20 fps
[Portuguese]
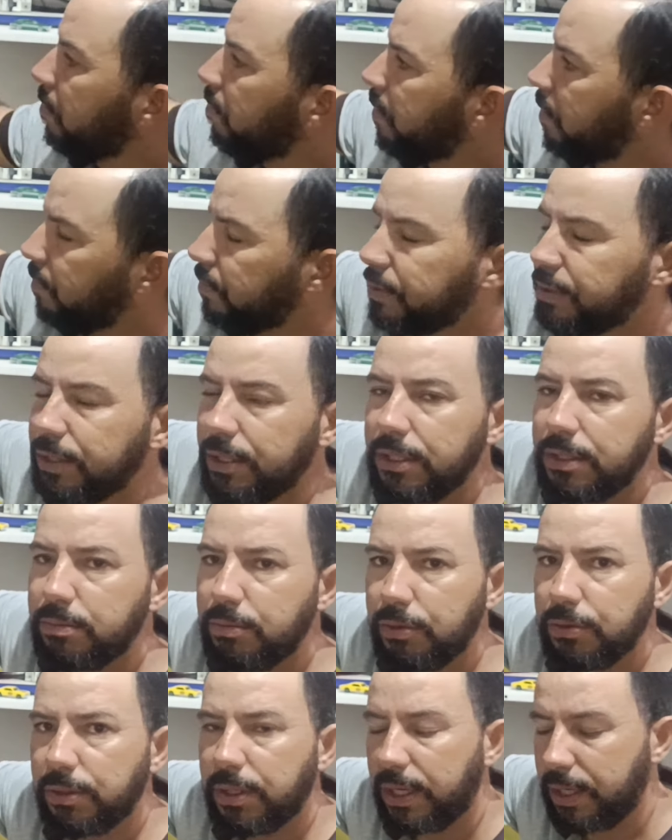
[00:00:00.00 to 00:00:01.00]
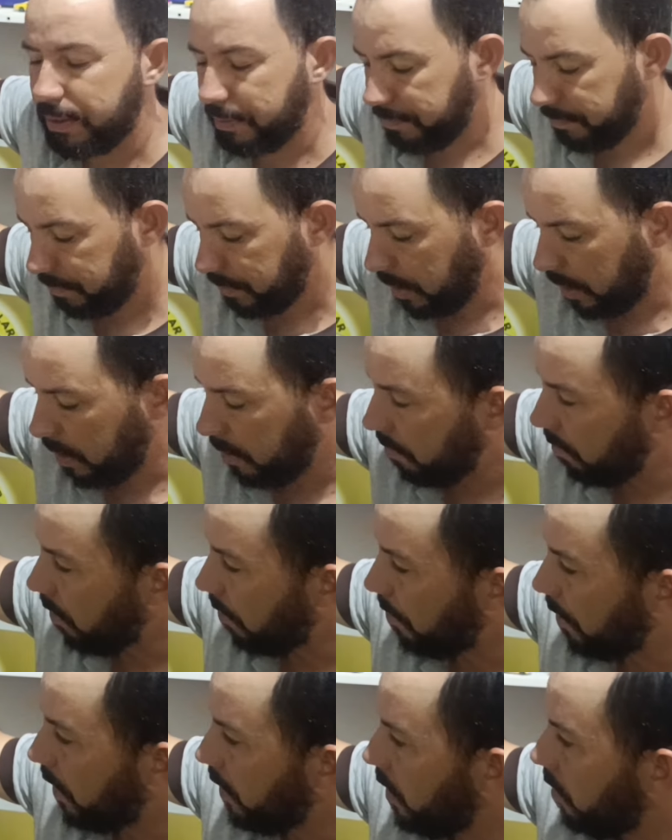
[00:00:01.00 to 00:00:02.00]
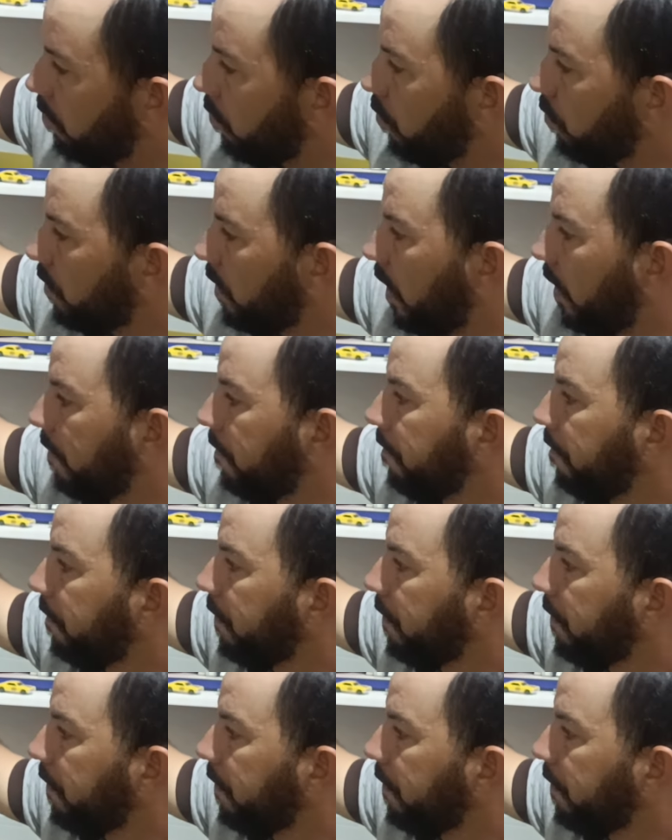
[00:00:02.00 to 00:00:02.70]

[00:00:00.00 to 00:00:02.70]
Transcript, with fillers: para vocês montar, tá? Pra aprender a montar.